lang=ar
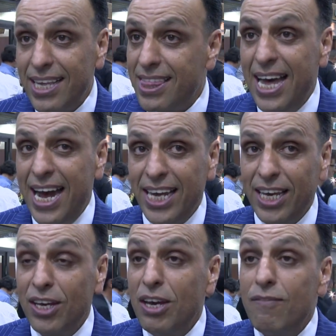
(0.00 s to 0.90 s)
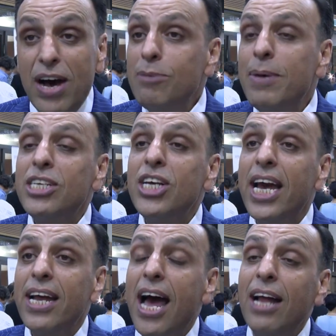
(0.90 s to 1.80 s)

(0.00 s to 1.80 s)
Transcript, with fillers: الثاني فأجمل شيء